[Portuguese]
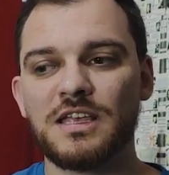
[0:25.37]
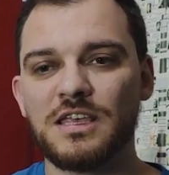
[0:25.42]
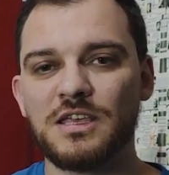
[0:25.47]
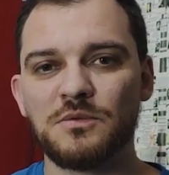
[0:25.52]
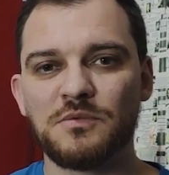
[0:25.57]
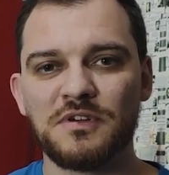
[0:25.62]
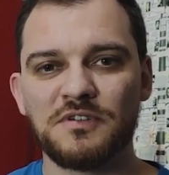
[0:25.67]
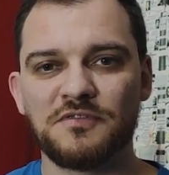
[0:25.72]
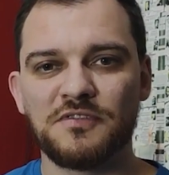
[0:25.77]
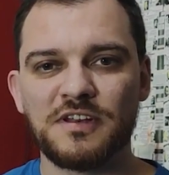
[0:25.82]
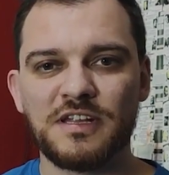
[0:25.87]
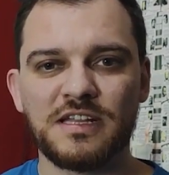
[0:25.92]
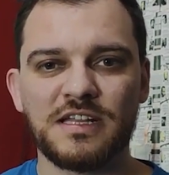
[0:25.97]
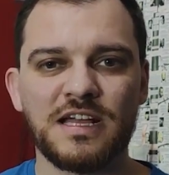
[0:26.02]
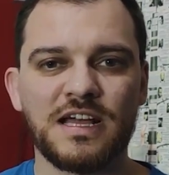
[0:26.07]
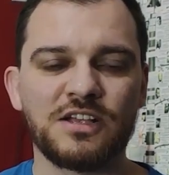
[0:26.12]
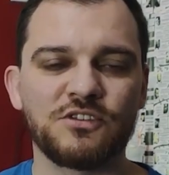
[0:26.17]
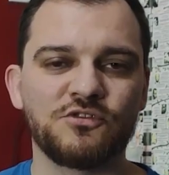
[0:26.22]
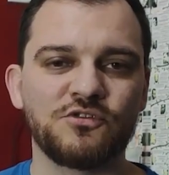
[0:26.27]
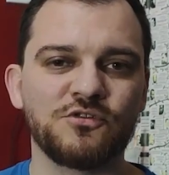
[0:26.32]
e uma
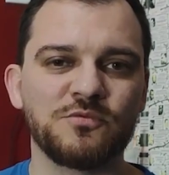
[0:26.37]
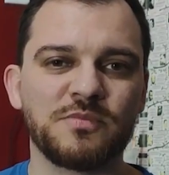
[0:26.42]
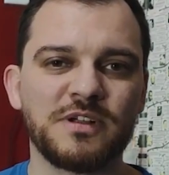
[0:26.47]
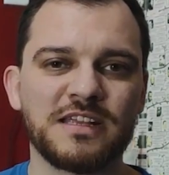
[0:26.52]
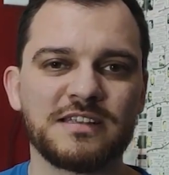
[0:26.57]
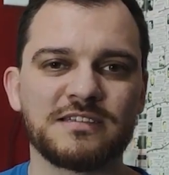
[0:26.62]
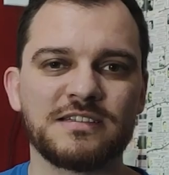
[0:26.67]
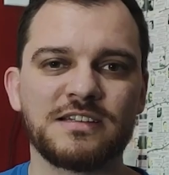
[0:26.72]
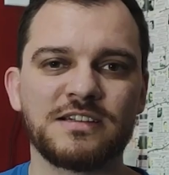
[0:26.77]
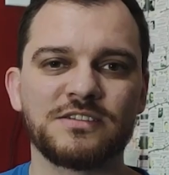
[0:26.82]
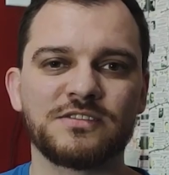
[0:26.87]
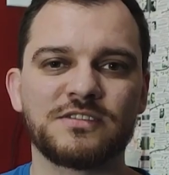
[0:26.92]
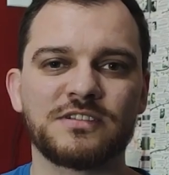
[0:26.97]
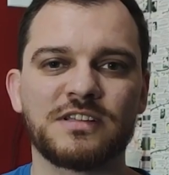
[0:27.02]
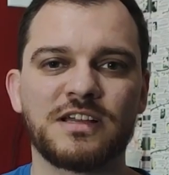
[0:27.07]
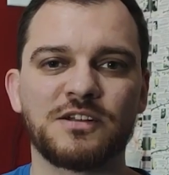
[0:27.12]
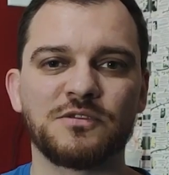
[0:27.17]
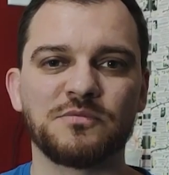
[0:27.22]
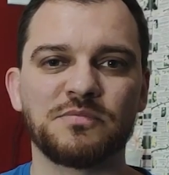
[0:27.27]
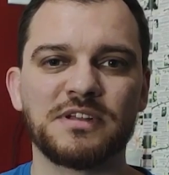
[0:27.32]
infinidade de brasileiros que
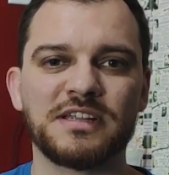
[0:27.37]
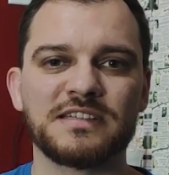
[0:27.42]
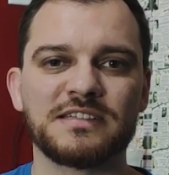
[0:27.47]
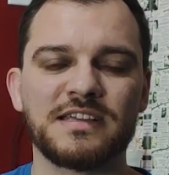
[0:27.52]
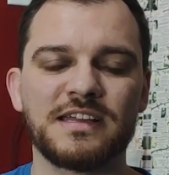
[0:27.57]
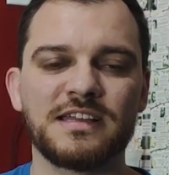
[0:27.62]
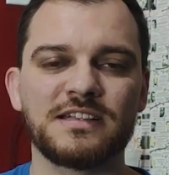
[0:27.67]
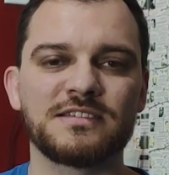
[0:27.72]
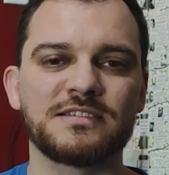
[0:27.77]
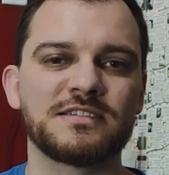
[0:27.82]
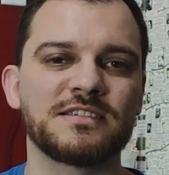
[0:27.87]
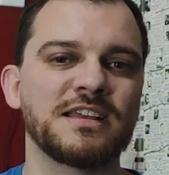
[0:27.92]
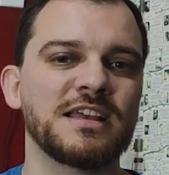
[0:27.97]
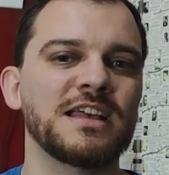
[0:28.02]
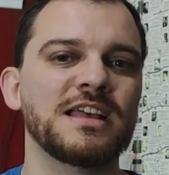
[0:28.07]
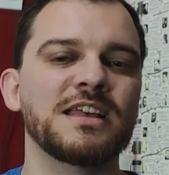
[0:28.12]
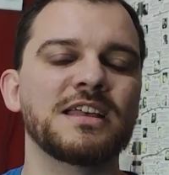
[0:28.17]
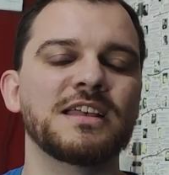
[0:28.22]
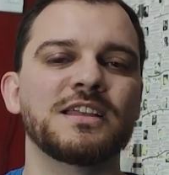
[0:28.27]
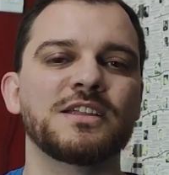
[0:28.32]
estarão presentes
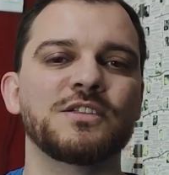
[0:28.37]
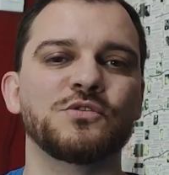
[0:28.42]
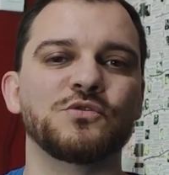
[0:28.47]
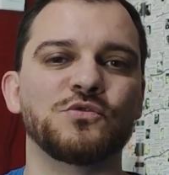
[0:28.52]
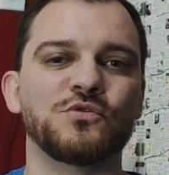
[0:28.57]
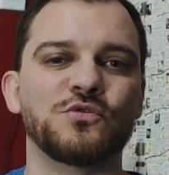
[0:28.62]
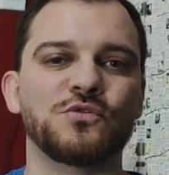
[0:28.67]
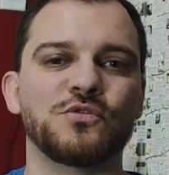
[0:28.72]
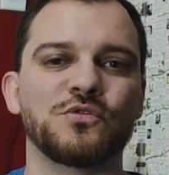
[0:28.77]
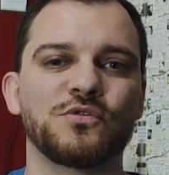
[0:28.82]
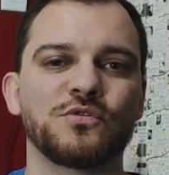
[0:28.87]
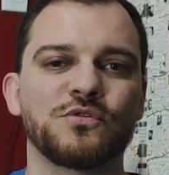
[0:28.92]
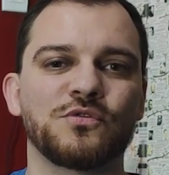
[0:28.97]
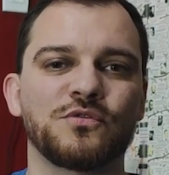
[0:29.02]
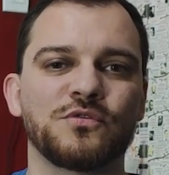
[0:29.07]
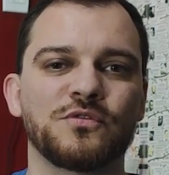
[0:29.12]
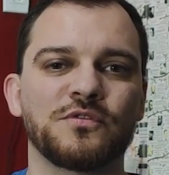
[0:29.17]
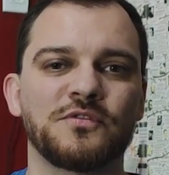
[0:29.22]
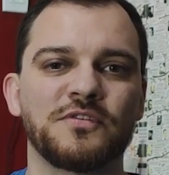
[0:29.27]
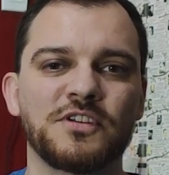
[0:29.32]
no,
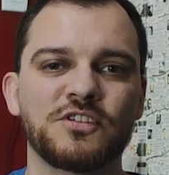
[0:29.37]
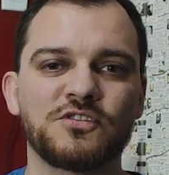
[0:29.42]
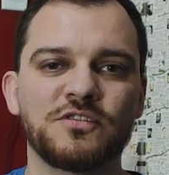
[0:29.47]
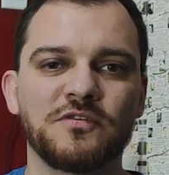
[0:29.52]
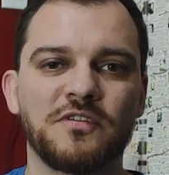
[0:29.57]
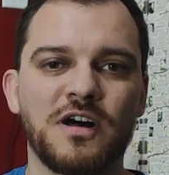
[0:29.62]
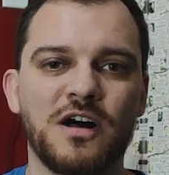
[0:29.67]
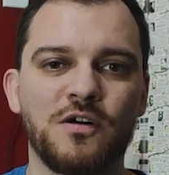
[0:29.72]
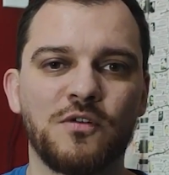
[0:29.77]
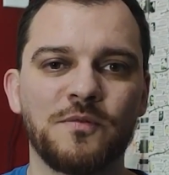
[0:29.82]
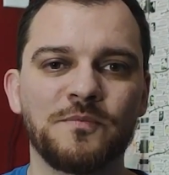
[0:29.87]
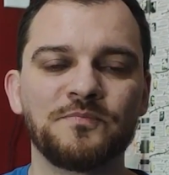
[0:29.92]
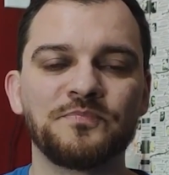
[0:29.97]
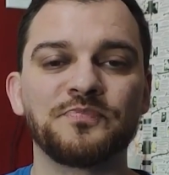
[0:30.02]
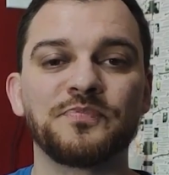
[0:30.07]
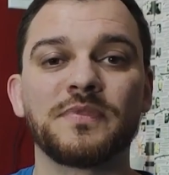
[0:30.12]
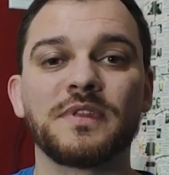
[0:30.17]
no, no festival.